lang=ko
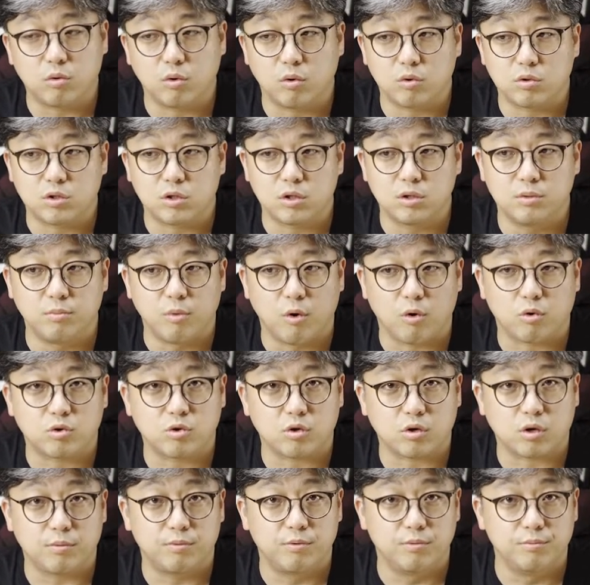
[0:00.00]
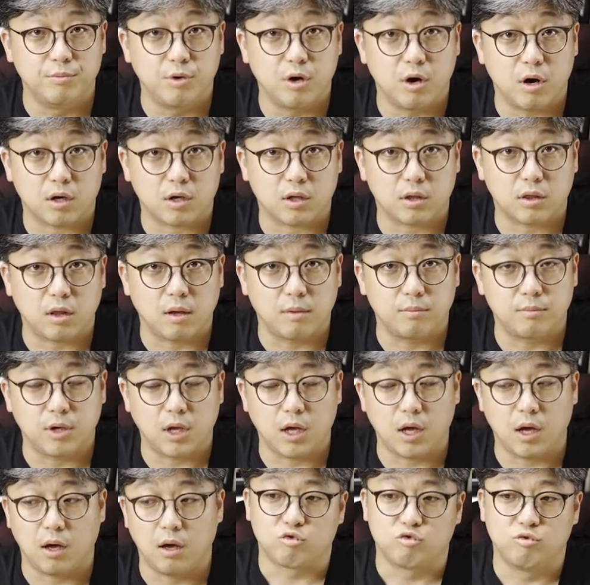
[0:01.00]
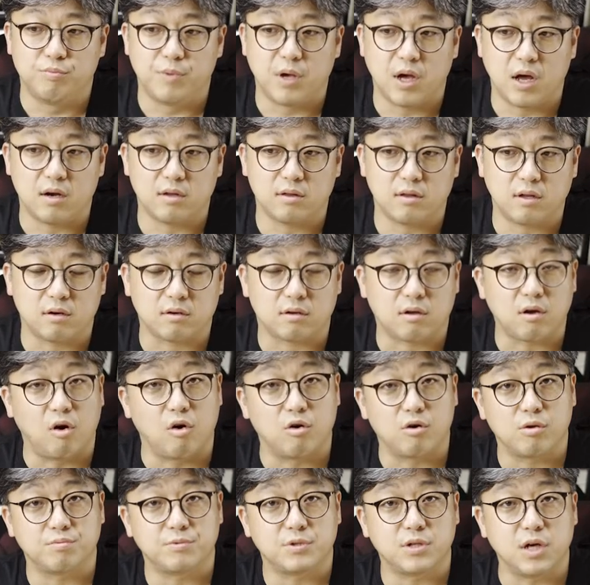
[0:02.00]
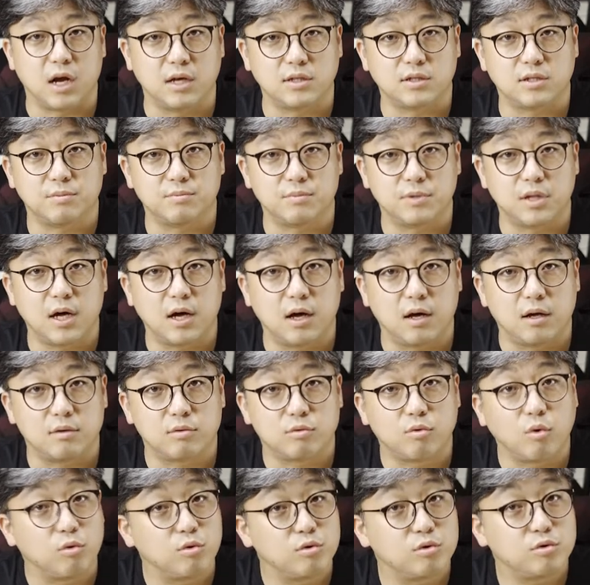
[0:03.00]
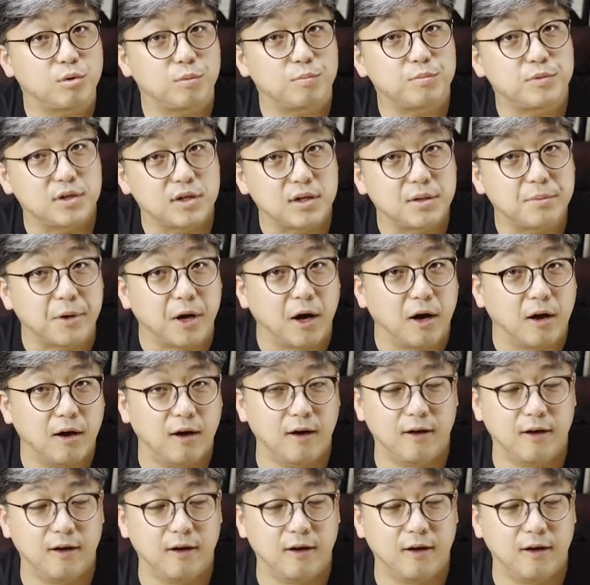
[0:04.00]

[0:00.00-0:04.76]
또 쓰는 목적이 분명하기 때문에 구매하는데 그렇게 어렵진 않습니다 돈을 좀 들이면